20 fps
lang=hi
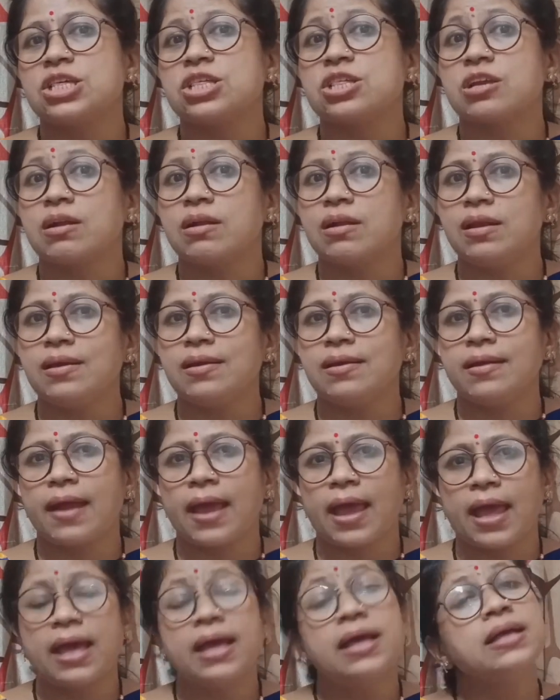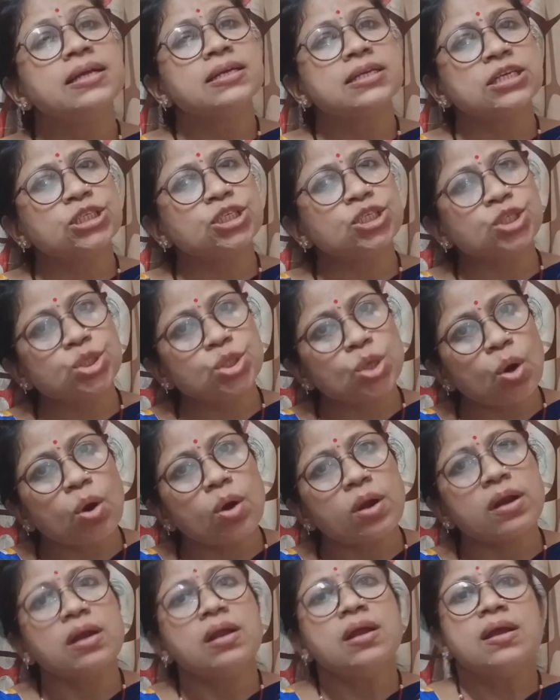चीज क्लियर है कि
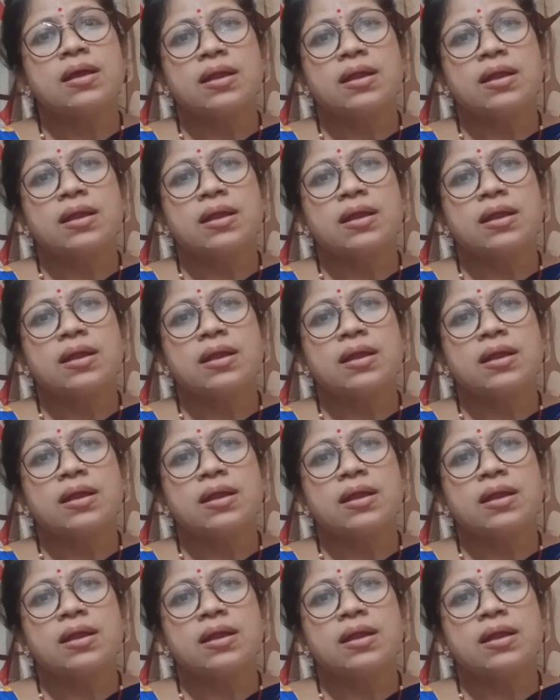स्टोर